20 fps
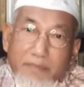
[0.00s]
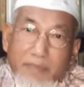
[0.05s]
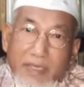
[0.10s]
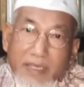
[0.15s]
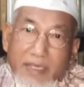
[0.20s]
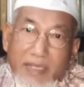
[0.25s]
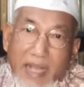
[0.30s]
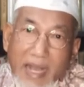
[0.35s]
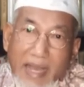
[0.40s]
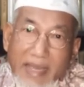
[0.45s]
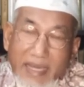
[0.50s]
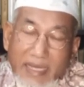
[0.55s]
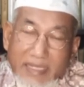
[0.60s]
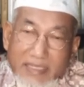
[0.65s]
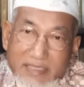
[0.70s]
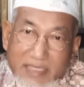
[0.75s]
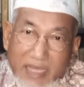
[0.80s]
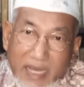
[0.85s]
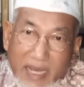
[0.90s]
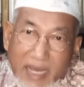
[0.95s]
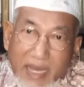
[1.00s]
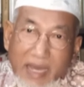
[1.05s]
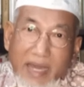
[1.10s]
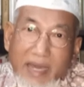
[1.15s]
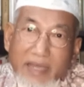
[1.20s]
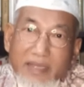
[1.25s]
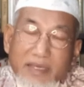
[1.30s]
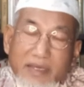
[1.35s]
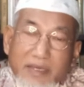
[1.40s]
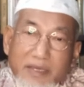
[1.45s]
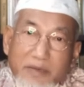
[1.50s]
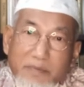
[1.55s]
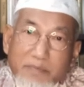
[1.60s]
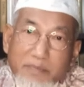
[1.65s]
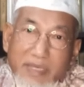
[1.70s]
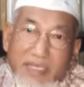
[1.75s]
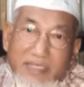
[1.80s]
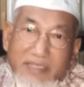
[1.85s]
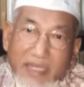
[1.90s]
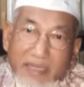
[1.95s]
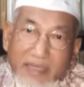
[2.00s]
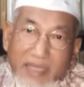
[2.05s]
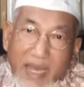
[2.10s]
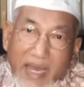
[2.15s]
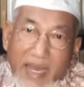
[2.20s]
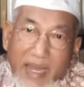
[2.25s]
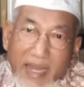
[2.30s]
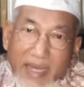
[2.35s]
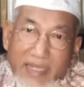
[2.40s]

มีกายอันสะอาดมีศรัทธา